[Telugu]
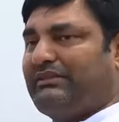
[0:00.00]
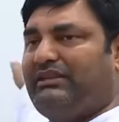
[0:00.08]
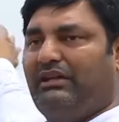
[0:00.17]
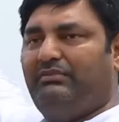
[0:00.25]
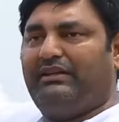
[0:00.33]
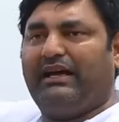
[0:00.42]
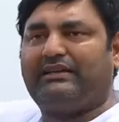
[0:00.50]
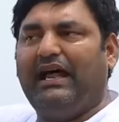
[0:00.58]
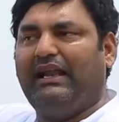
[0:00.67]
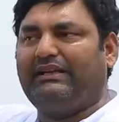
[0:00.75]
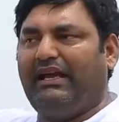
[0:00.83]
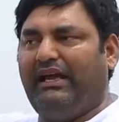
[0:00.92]
పద్దెనిమిది
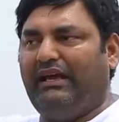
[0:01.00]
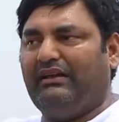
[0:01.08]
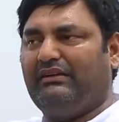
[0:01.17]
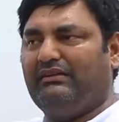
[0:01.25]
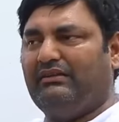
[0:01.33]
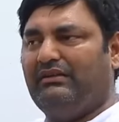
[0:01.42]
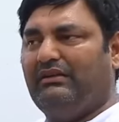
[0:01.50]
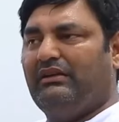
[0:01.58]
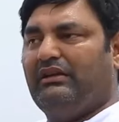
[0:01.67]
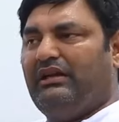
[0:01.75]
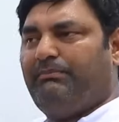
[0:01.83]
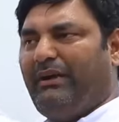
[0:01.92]
ఎకరాలకి
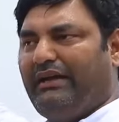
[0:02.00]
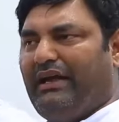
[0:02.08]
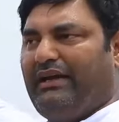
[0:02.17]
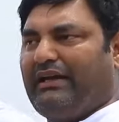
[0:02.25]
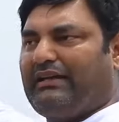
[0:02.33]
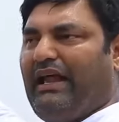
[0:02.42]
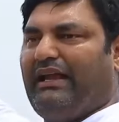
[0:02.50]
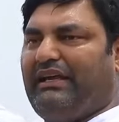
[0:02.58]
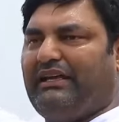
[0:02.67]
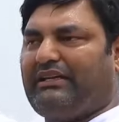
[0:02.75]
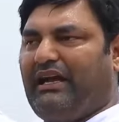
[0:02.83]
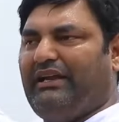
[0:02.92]
ఈ పన్నెండు
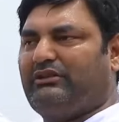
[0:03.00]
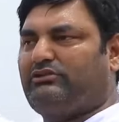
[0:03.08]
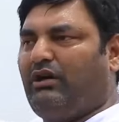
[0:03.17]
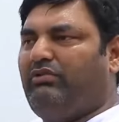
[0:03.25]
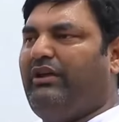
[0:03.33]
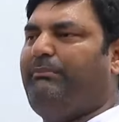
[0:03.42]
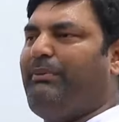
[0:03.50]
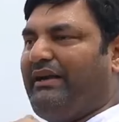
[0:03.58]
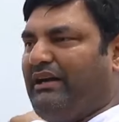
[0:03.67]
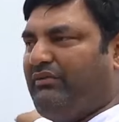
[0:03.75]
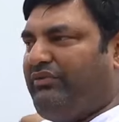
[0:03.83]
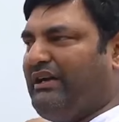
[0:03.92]
ఎకరాలకి ఇక్కడనే తవ్వి
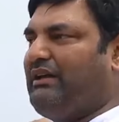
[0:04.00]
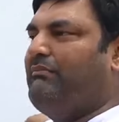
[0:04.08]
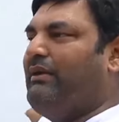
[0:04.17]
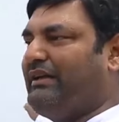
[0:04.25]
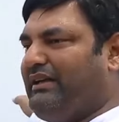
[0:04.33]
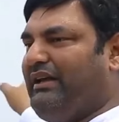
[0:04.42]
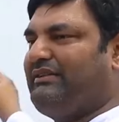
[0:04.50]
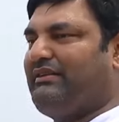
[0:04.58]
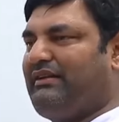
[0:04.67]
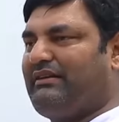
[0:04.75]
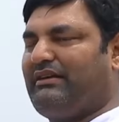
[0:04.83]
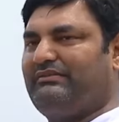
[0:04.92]
పన్నెండు ఫీట్ల
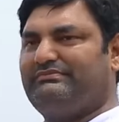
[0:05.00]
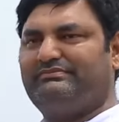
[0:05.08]
మట్టేసిందంట